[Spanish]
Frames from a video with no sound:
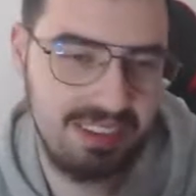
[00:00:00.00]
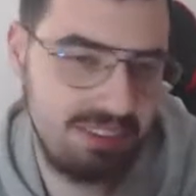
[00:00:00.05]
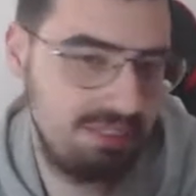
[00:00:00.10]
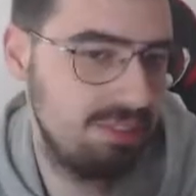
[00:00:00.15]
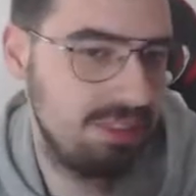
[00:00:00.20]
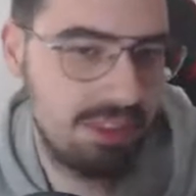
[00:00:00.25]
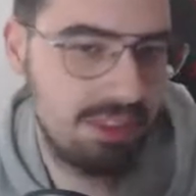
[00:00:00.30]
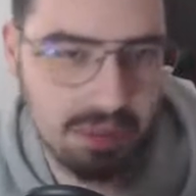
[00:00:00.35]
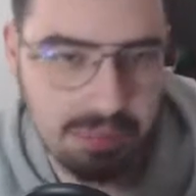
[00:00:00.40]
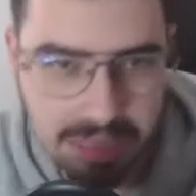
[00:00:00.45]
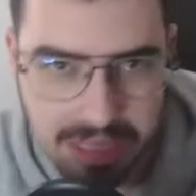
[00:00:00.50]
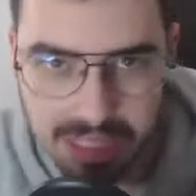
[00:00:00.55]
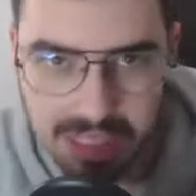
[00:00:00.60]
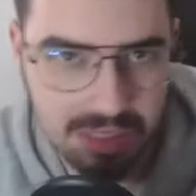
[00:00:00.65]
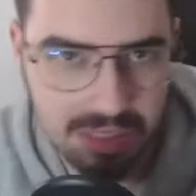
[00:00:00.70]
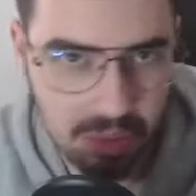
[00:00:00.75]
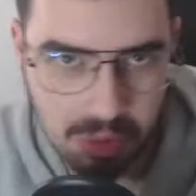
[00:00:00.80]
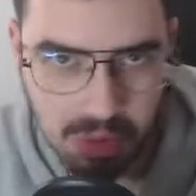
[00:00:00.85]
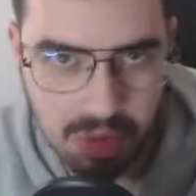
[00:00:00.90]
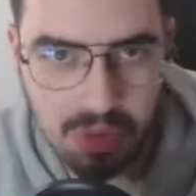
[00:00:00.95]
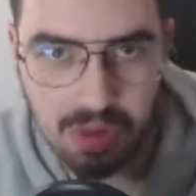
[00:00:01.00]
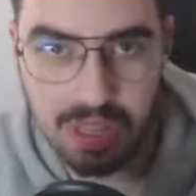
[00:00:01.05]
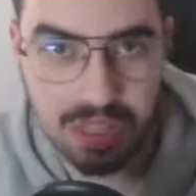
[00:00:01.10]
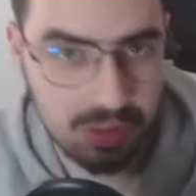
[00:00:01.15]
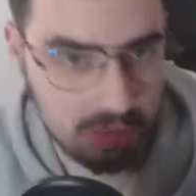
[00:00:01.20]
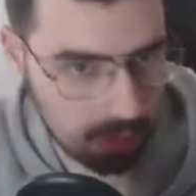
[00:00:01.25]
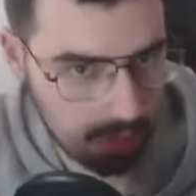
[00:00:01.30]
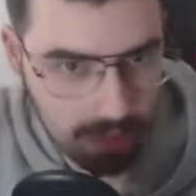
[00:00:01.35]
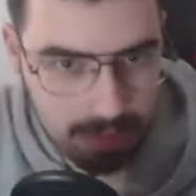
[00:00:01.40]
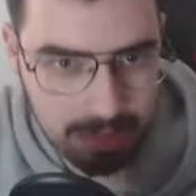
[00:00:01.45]
Efectivamente, esto,
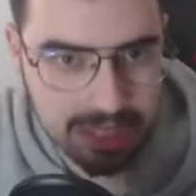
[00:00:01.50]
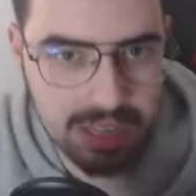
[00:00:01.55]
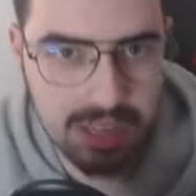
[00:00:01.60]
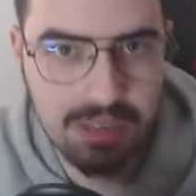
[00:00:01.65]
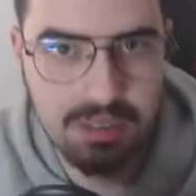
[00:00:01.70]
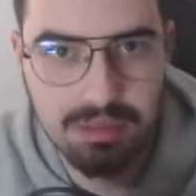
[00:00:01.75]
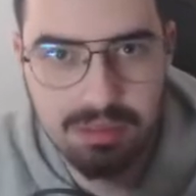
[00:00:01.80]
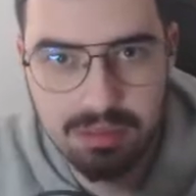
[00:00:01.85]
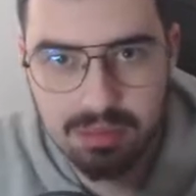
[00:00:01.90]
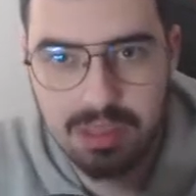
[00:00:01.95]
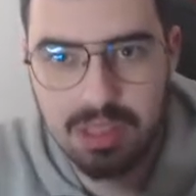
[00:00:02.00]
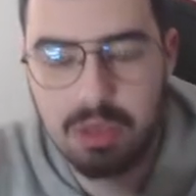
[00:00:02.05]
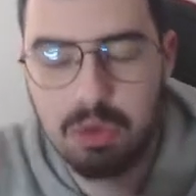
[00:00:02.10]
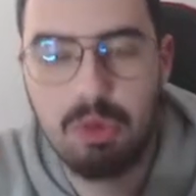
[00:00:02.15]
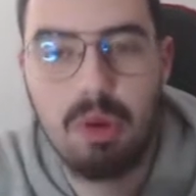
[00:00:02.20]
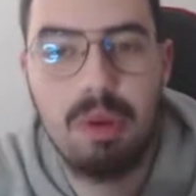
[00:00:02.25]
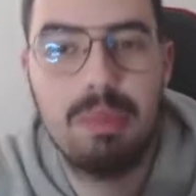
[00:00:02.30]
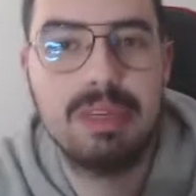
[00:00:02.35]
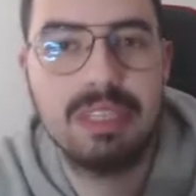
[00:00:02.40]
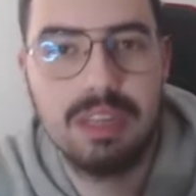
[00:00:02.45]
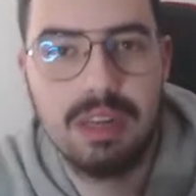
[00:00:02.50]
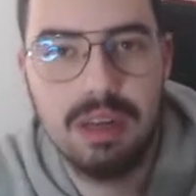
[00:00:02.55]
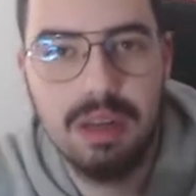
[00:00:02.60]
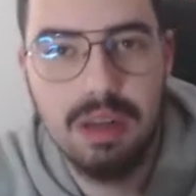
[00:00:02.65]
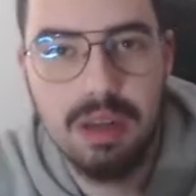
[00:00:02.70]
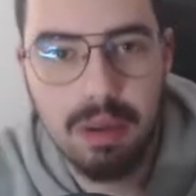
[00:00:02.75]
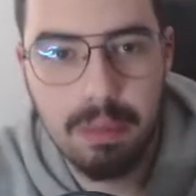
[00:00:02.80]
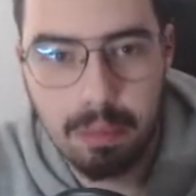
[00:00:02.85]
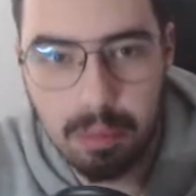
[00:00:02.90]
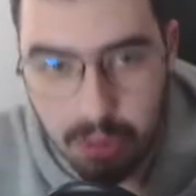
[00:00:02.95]
esto va a pasar, esto va a pasar.
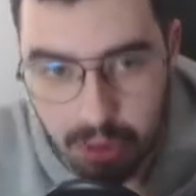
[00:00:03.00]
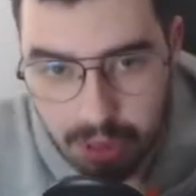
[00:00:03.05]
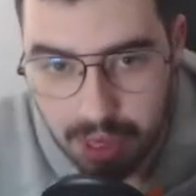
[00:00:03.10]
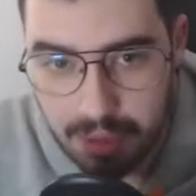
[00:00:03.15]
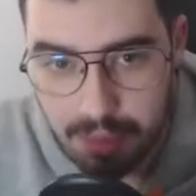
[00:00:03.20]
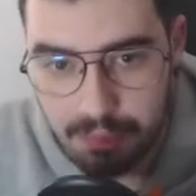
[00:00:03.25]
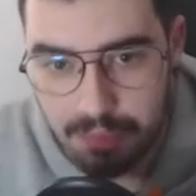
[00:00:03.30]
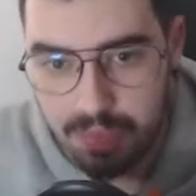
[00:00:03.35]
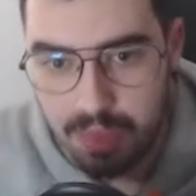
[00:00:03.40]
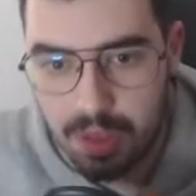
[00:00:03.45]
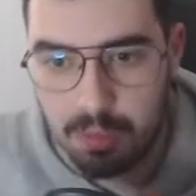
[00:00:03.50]
¿Por qué?